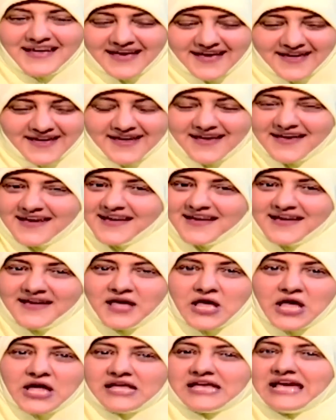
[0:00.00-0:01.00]

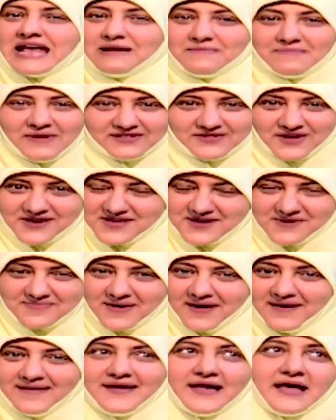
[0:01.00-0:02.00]
إيه كلمه
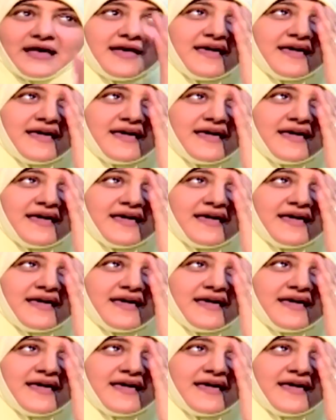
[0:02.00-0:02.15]
طيبه